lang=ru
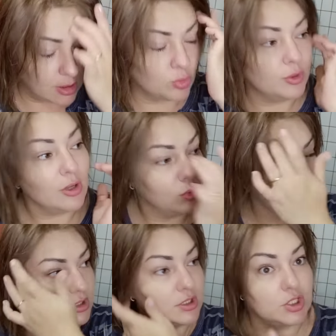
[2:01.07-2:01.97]
как у меня
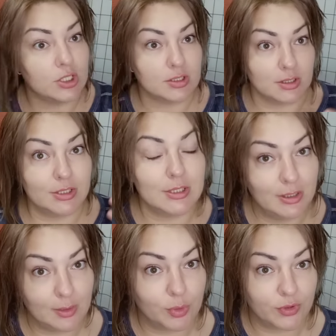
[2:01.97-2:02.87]
волосы сейчас не
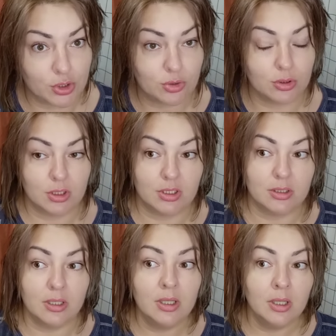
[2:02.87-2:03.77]
сильно поврежденные,
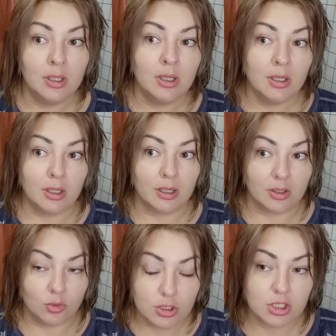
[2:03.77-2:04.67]
да, а, и
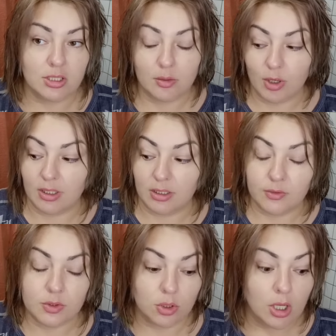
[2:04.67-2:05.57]
кончики нормальные, и
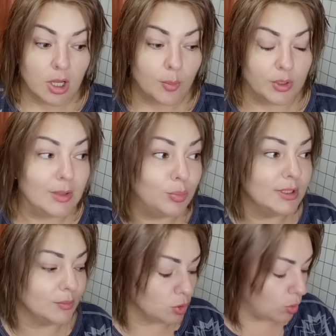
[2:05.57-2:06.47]
все, мне
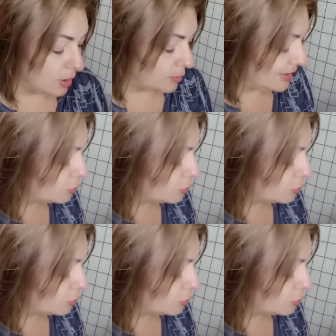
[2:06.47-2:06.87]
было много. Мне